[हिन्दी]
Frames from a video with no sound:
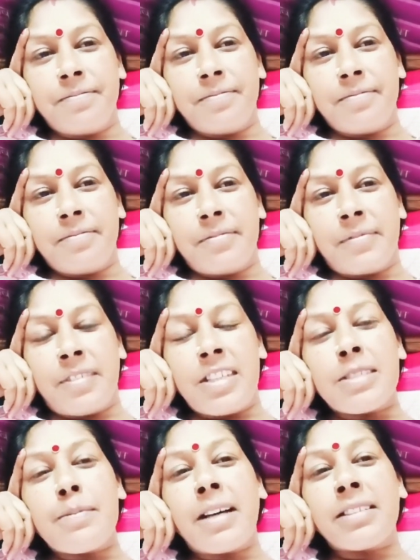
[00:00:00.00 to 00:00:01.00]
किस
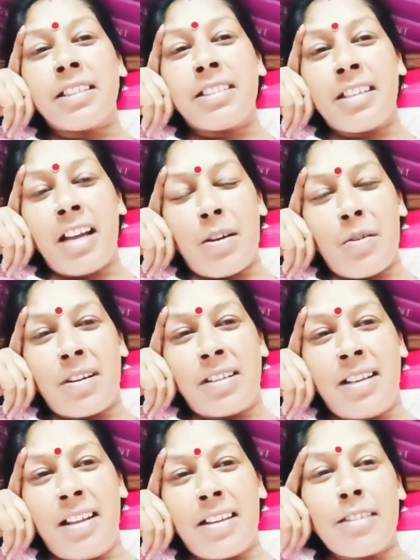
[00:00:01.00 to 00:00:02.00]
बात का दिखावा करना
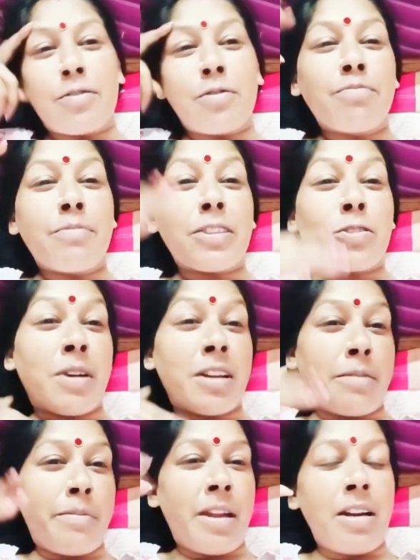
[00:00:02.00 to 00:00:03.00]
कि मैं तुम्हारी
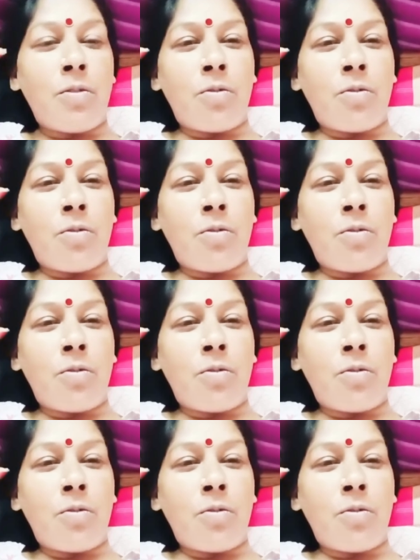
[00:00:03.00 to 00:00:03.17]
बहन हूँ